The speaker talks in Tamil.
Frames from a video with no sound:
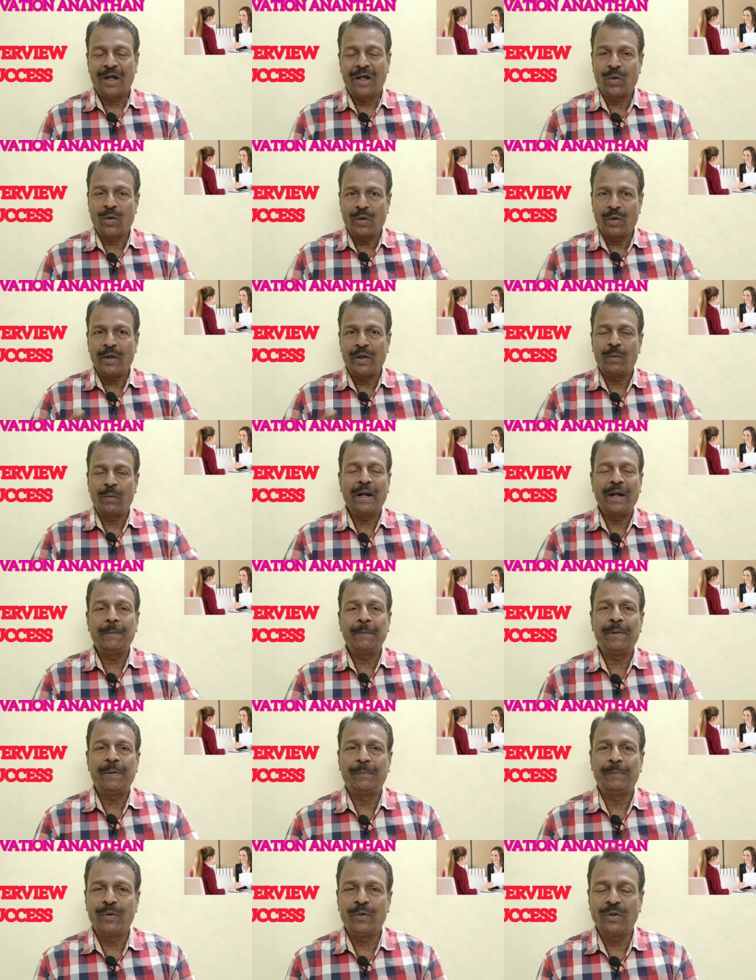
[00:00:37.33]
அவருடைய
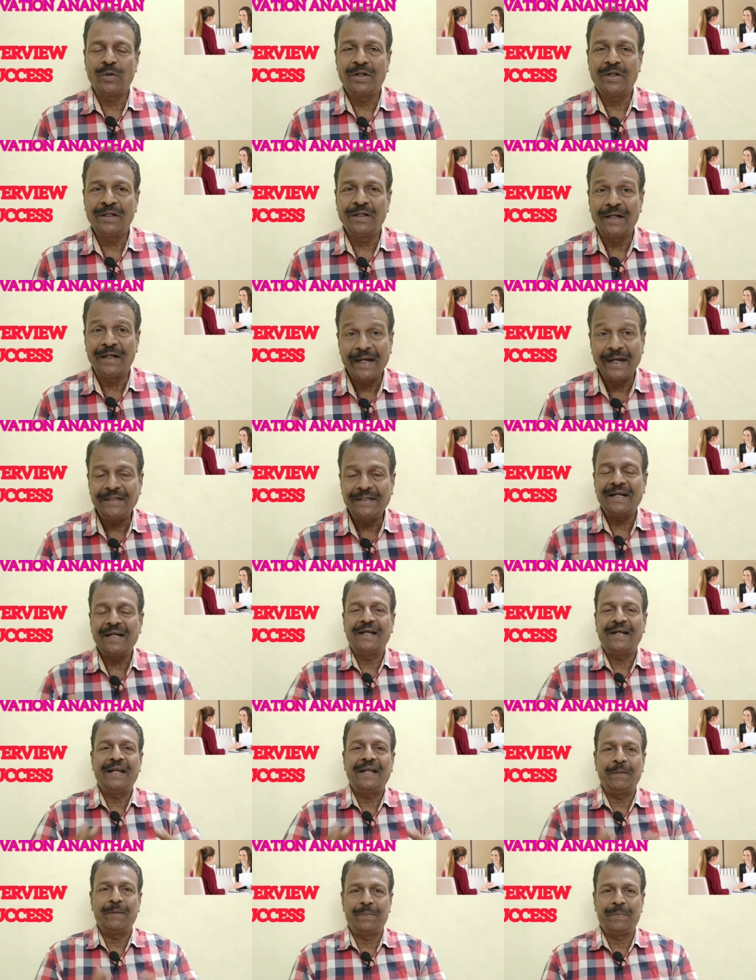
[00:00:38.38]
உழைப்பை போட்டு நைட்
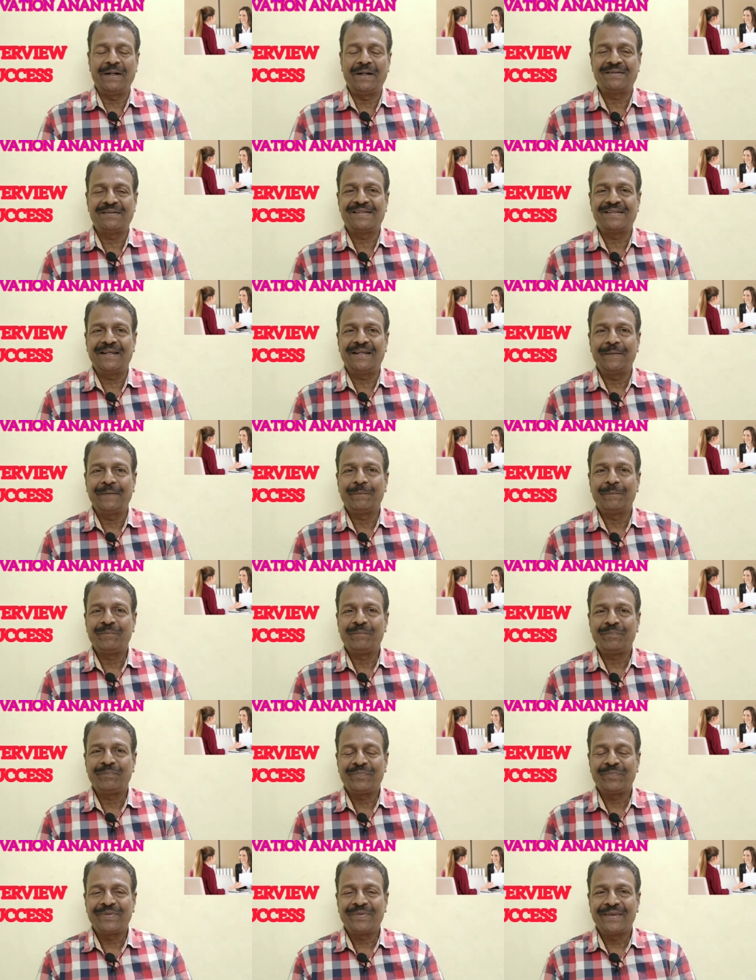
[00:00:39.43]
அண்ட் டே படித்து
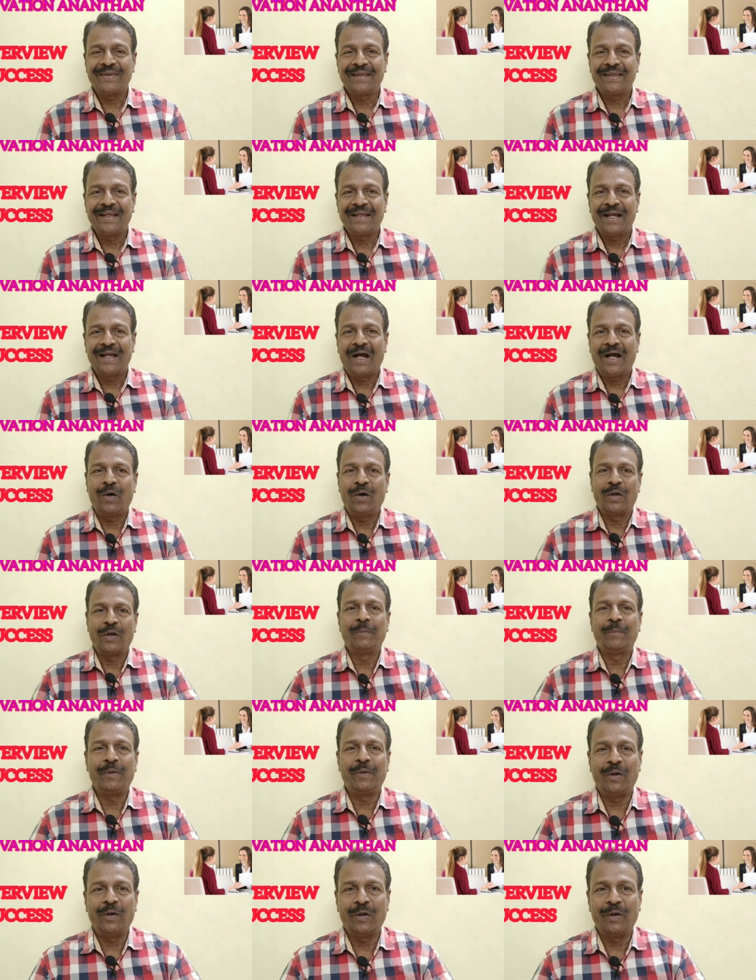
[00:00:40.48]
அவர்
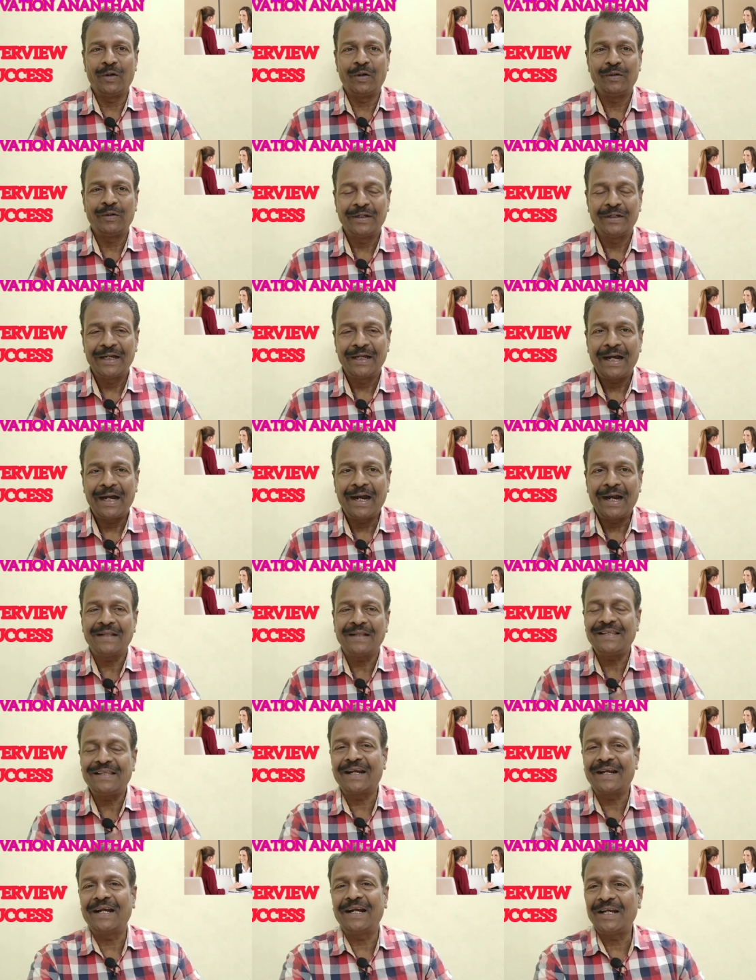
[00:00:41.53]
இப்போது
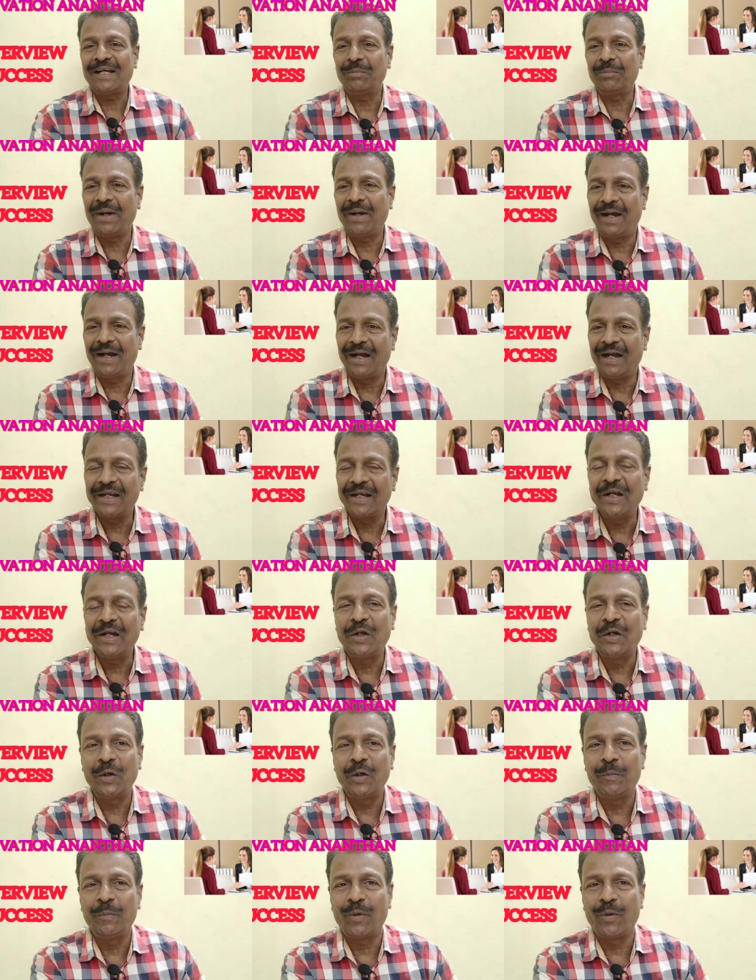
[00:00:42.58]
அடுத்த கட்டமாக
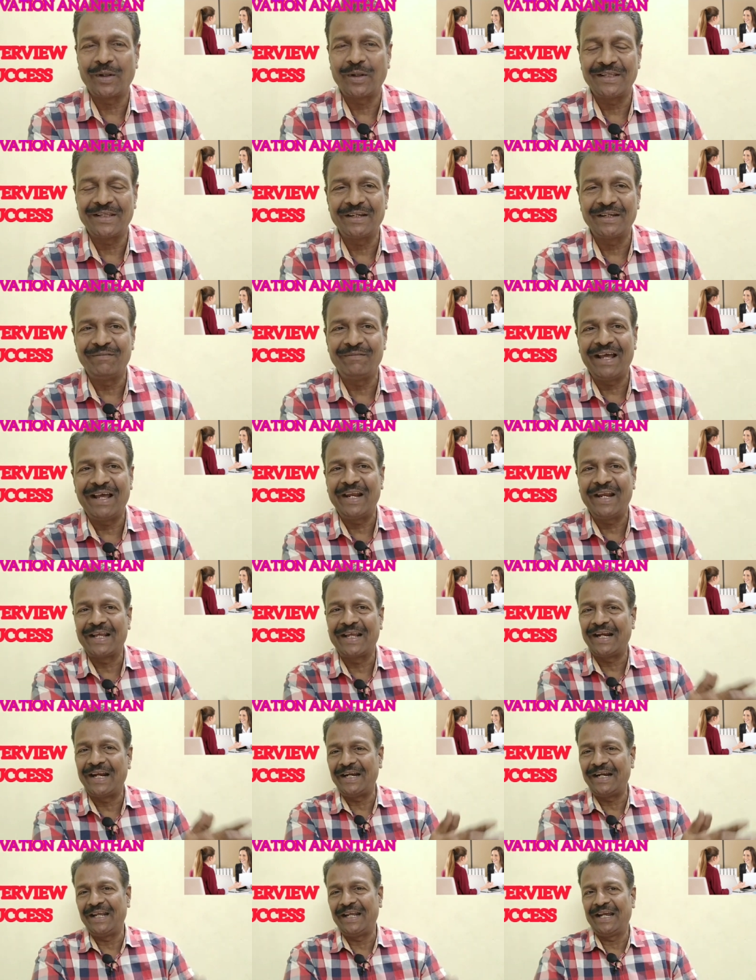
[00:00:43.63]
இன்டர்வியூ போகிறதுக்கு
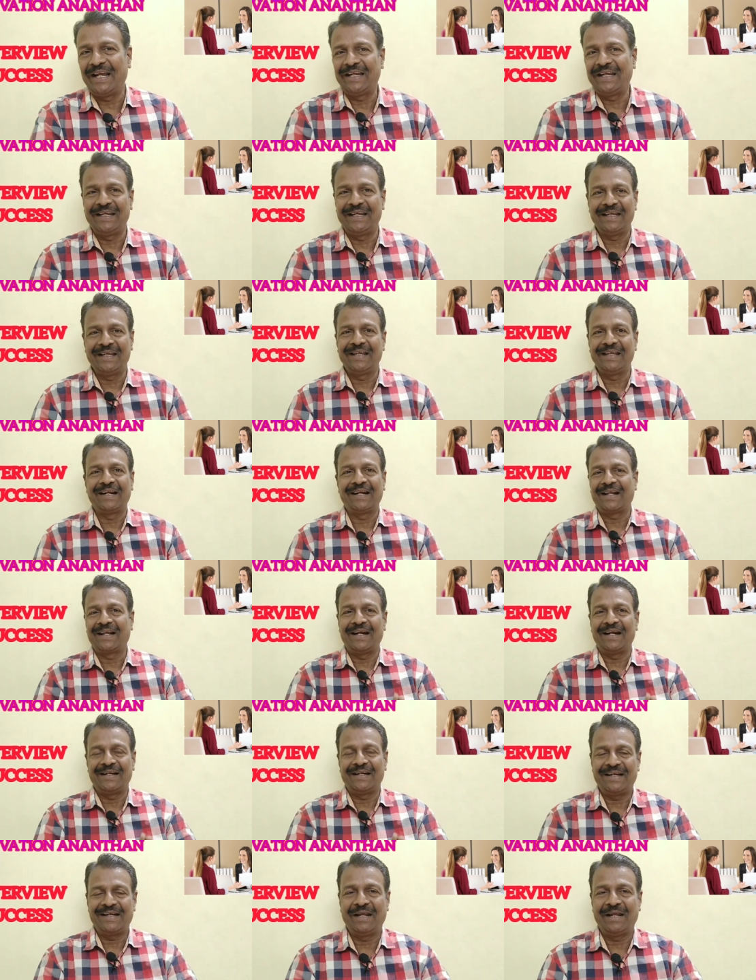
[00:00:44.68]
வேலைக்கு ரெடியாகி இருக்கிற
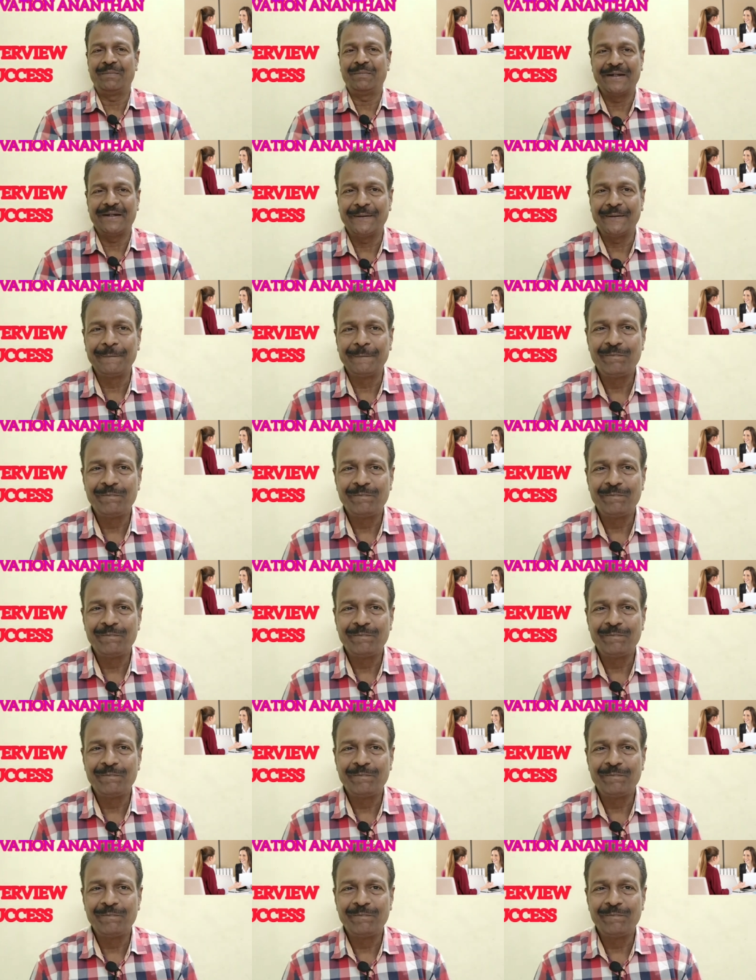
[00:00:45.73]
டைமுங்க